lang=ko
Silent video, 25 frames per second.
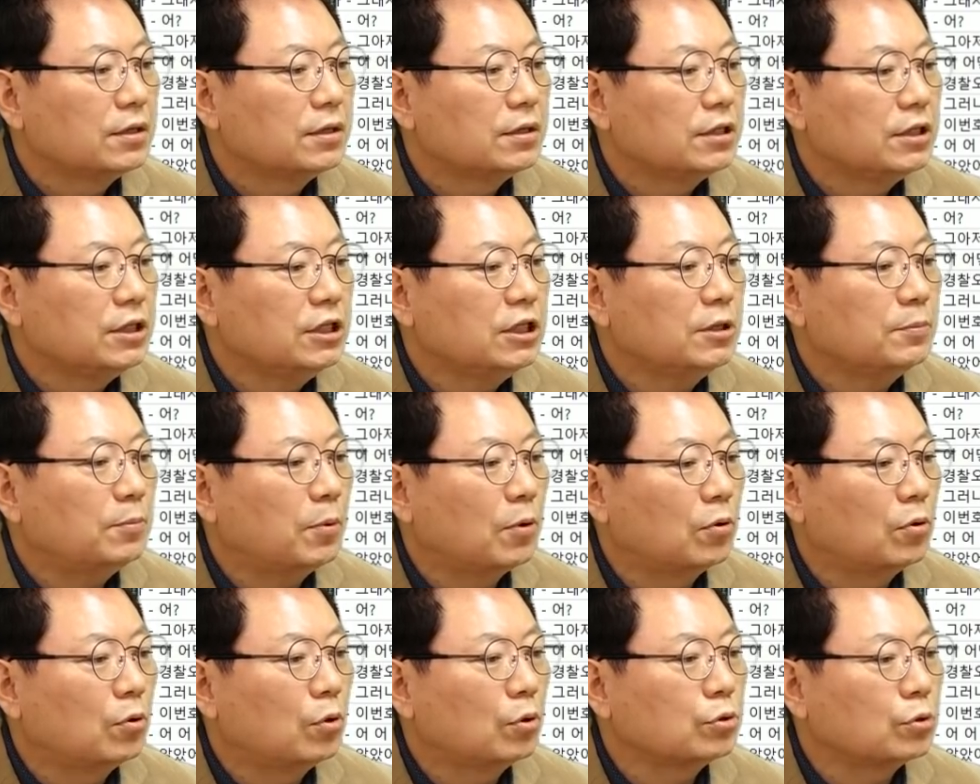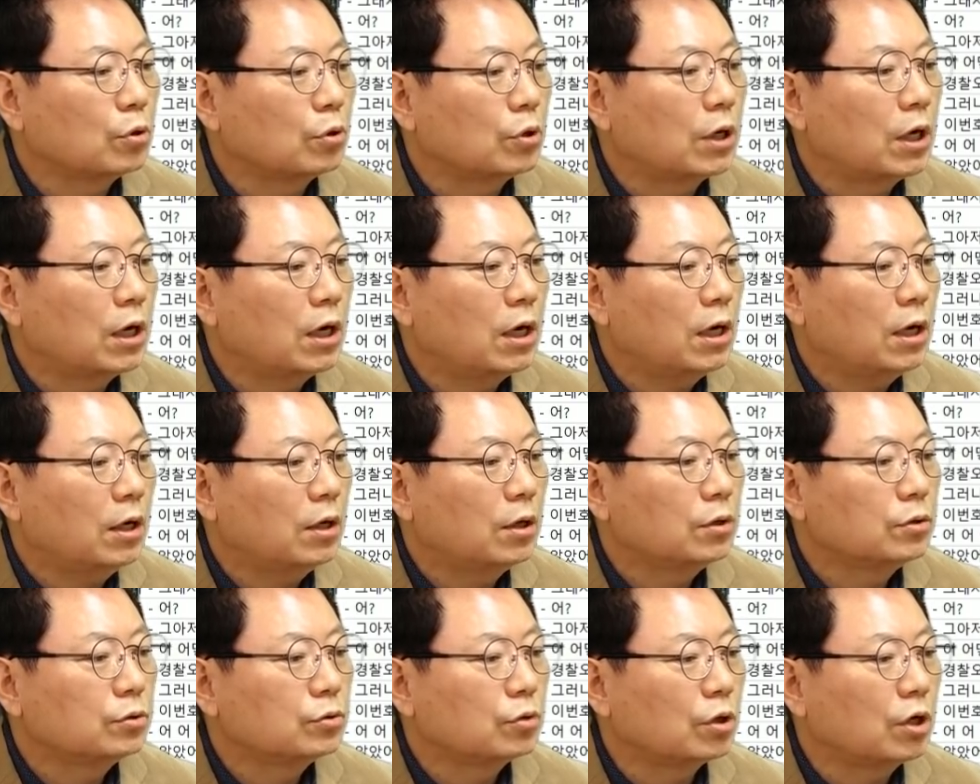이 번호
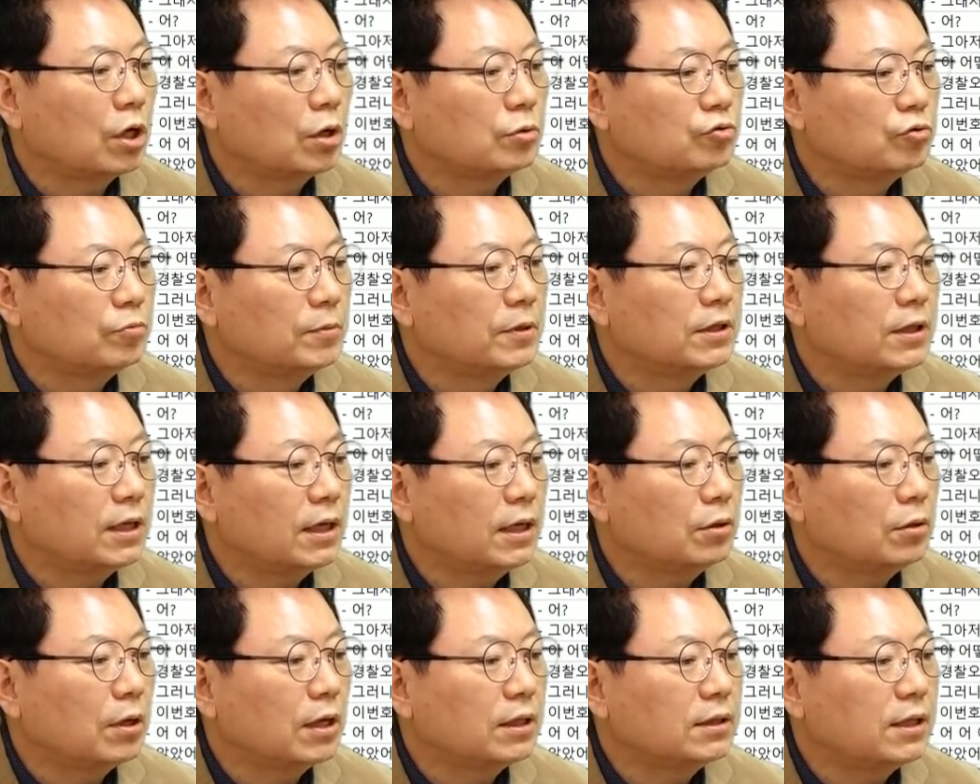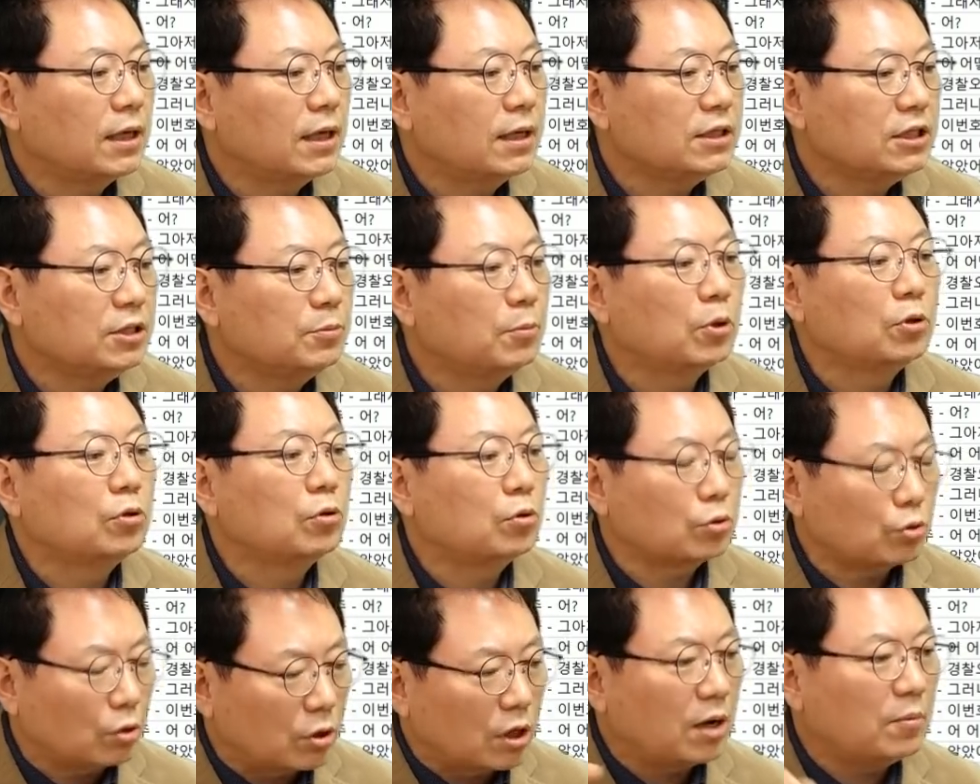전화 전화 주면 돼 너한테 이
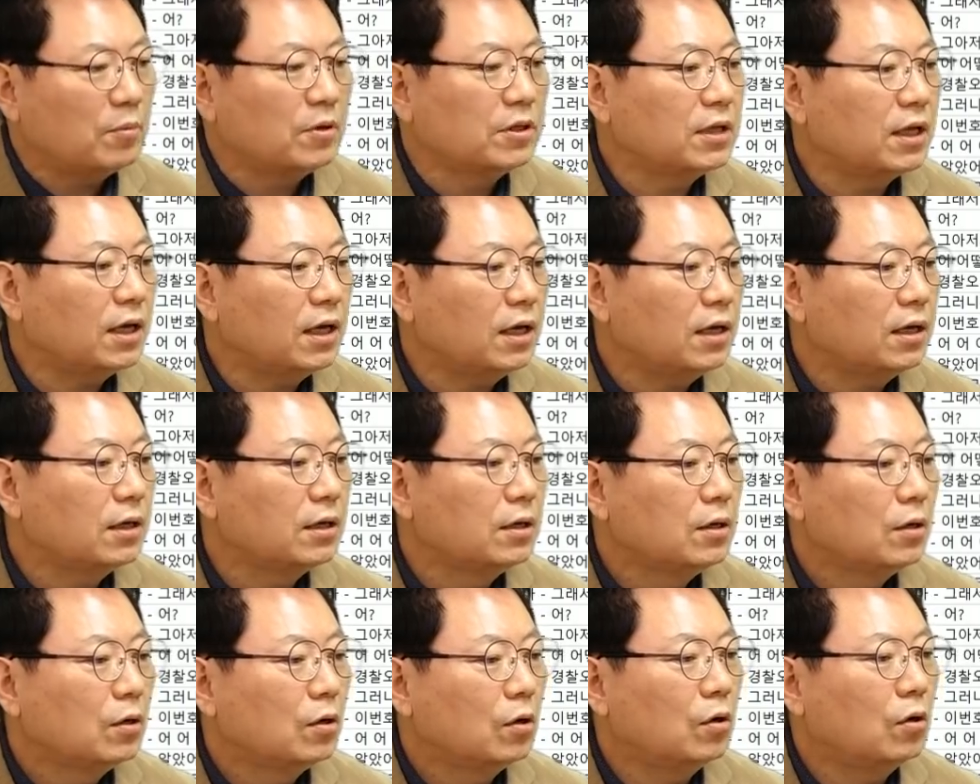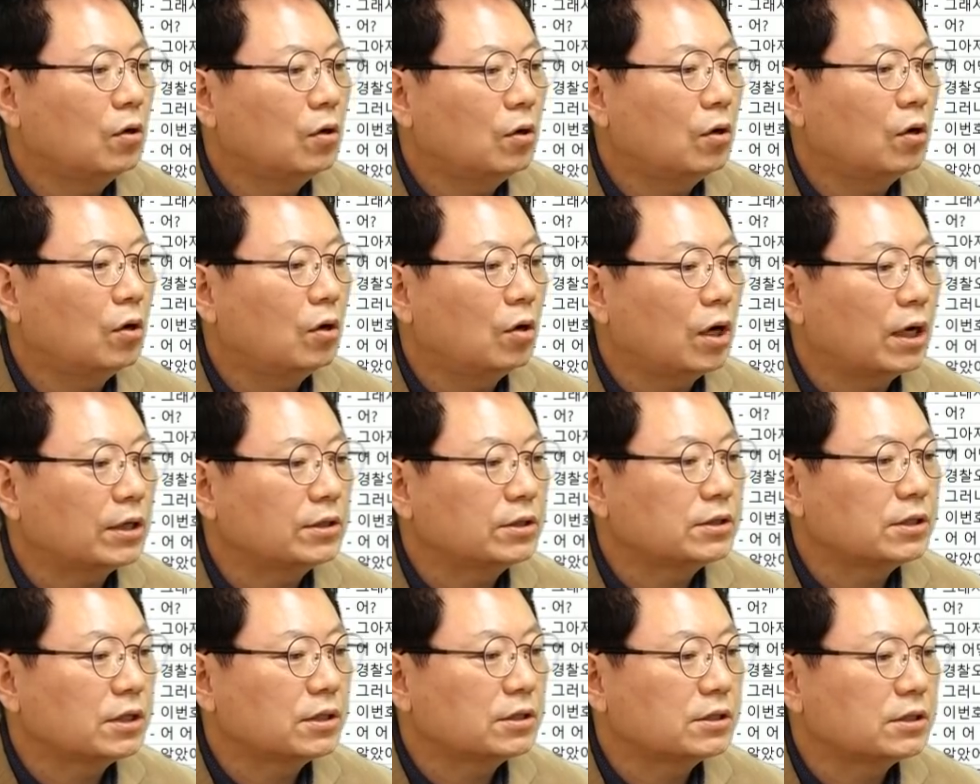번호로 전화하면 돼? 어어 어,
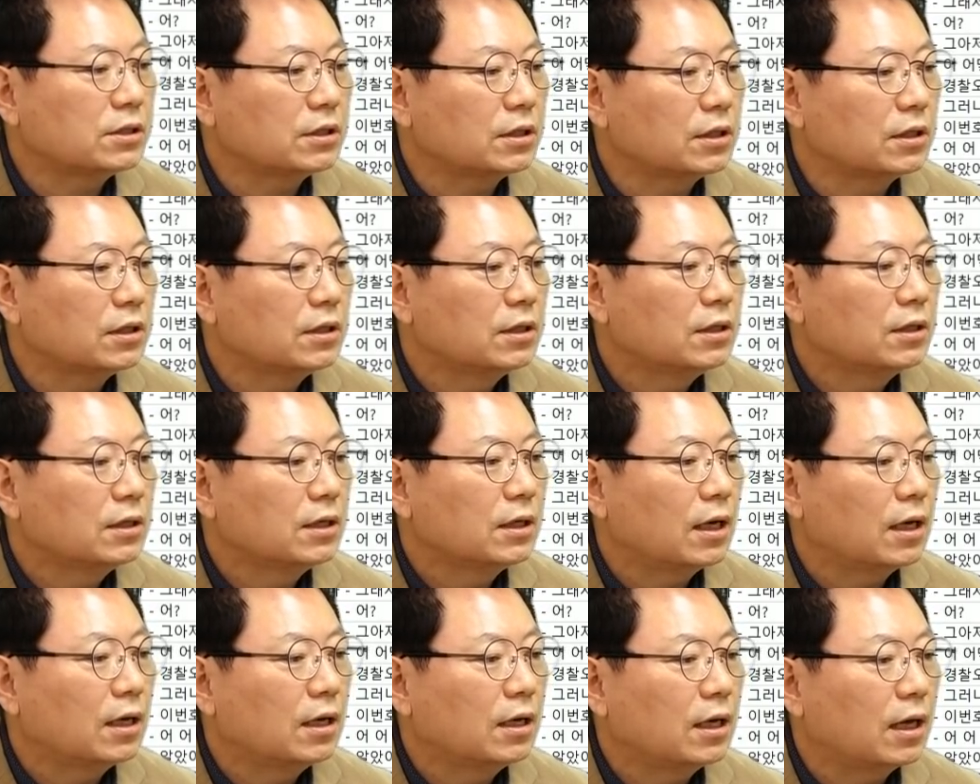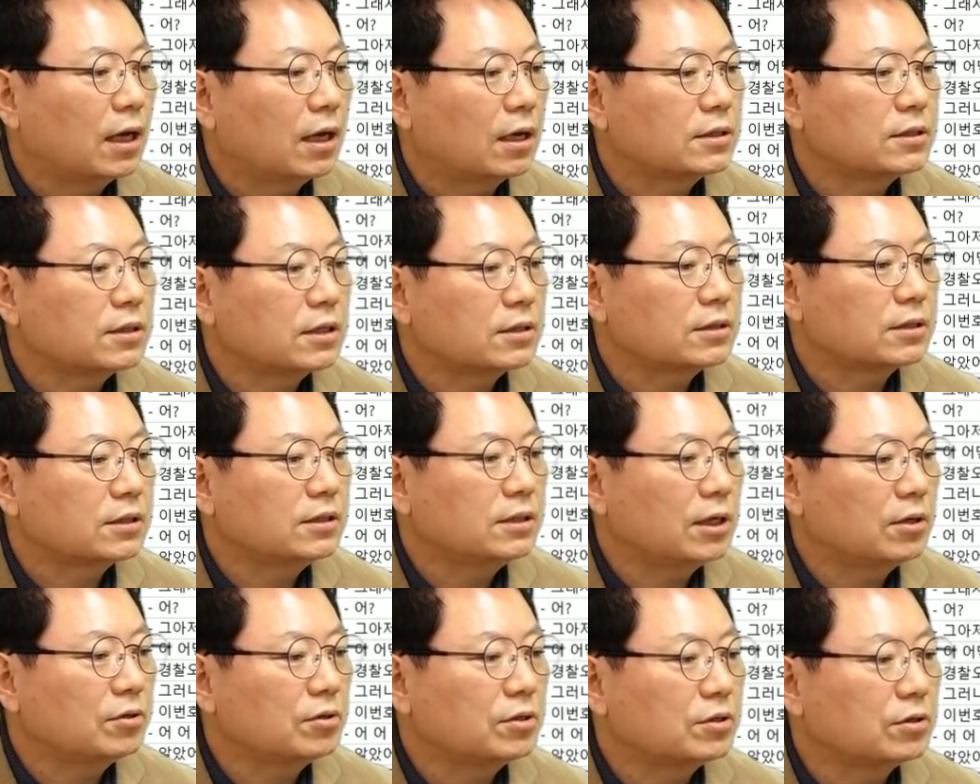아저씨 아저씨 알았어 알았어
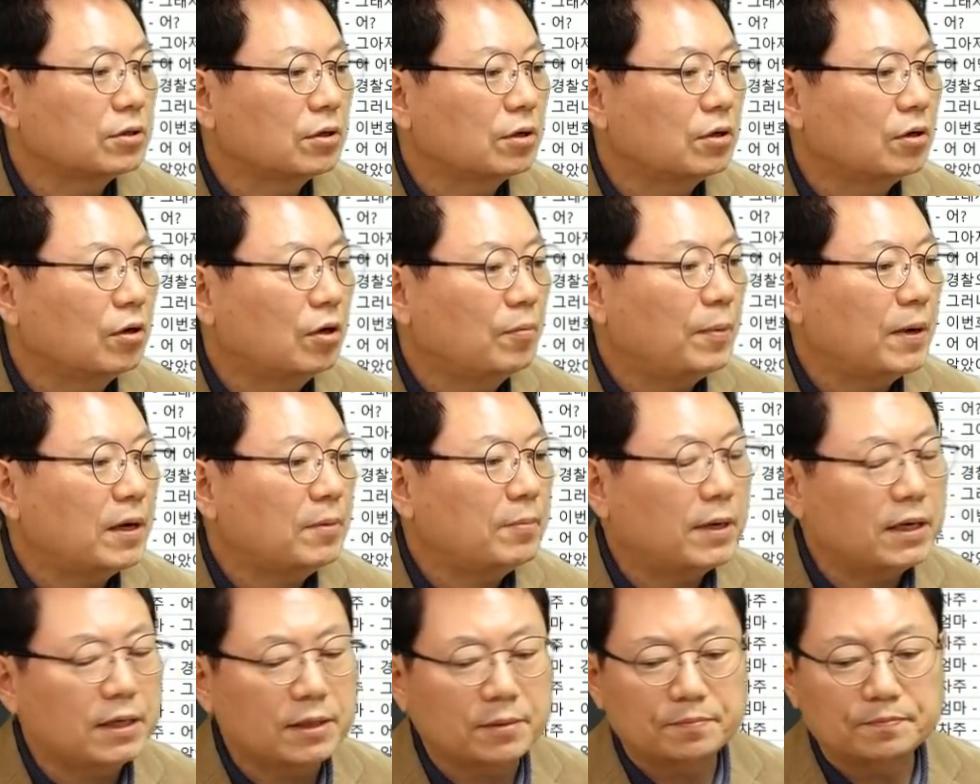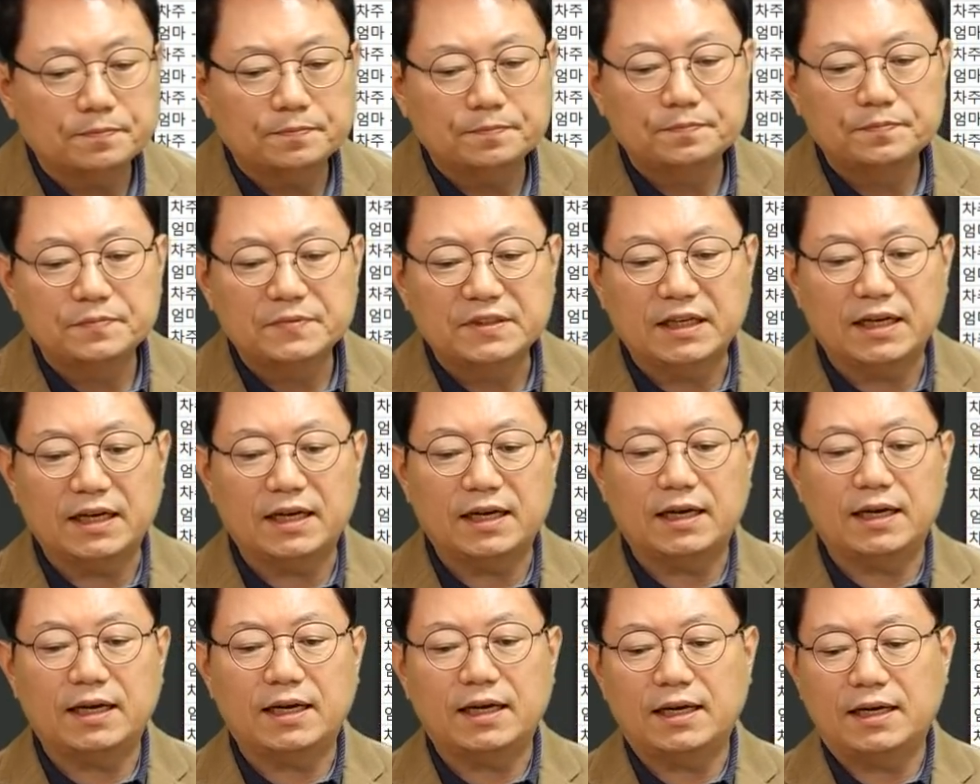기다리고 있어 어 빨리빨리
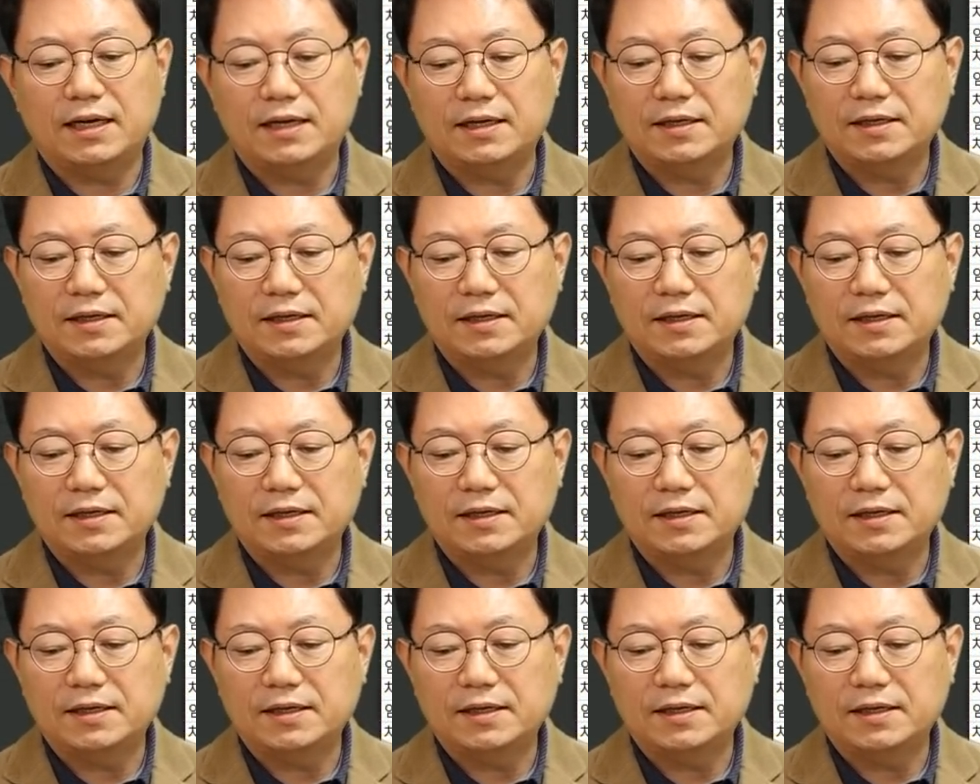예